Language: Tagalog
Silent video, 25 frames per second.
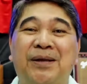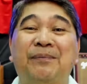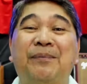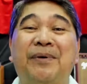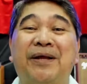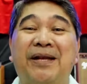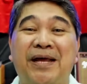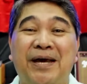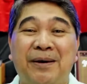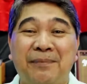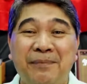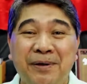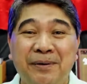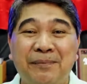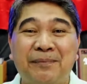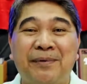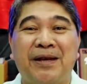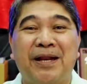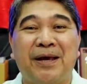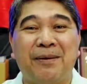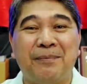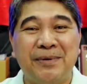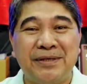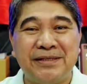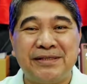Maraming
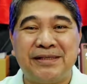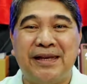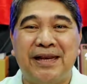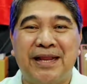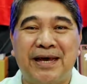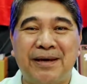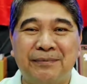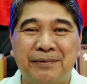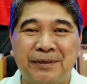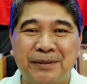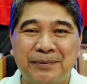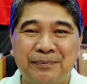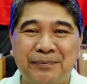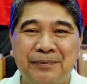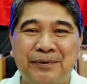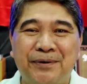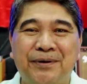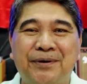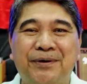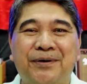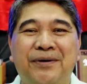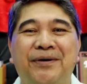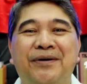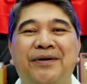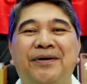maraming salamat
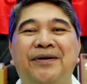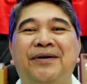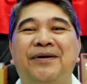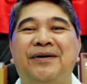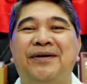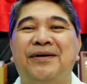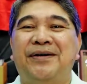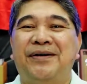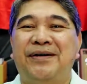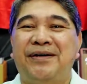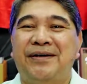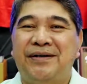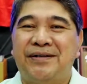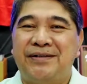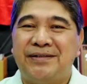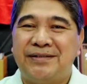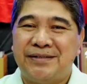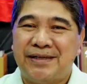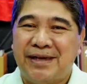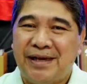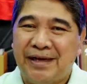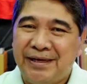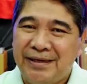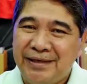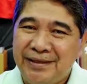po
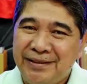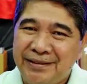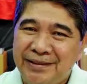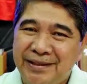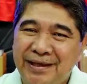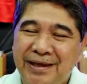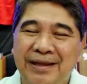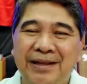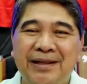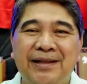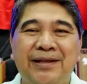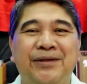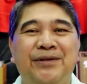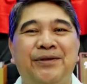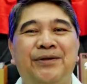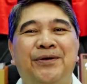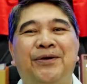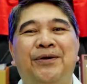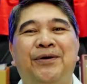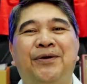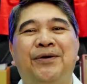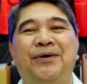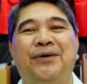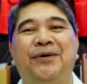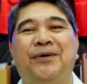sa hindi
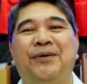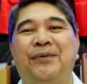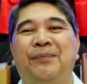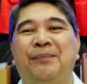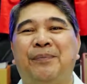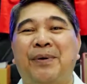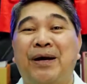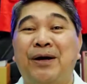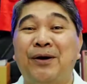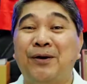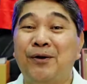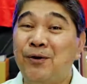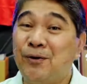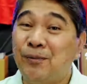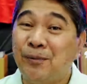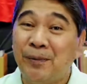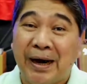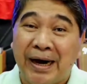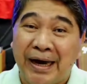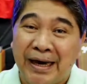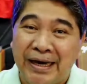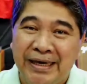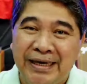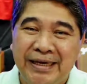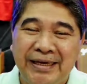ninyo
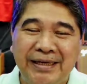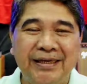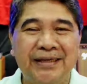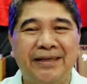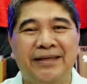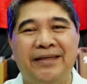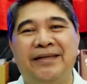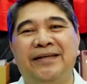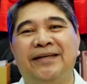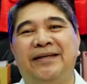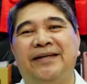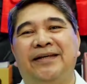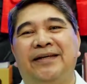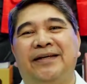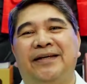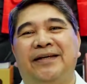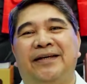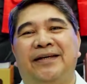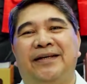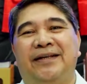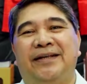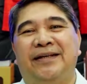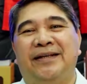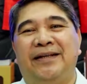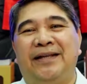paglubay
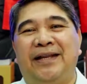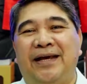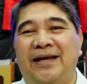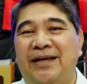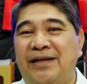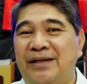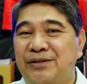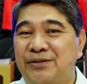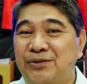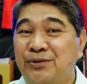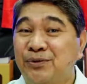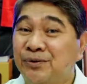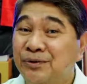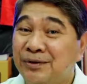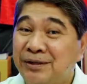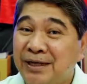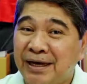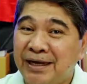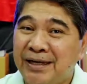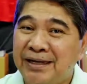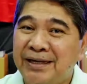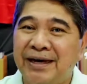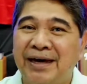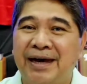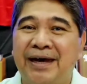na
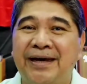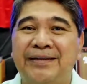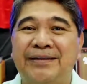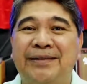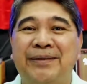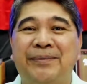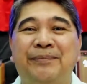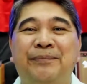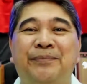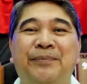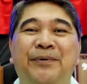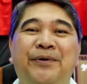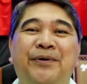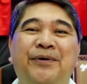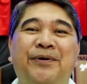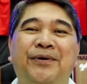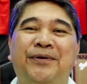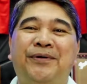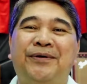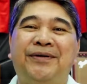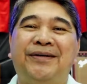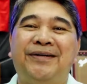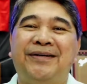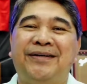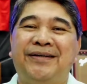sundan ang ating
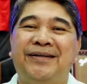pong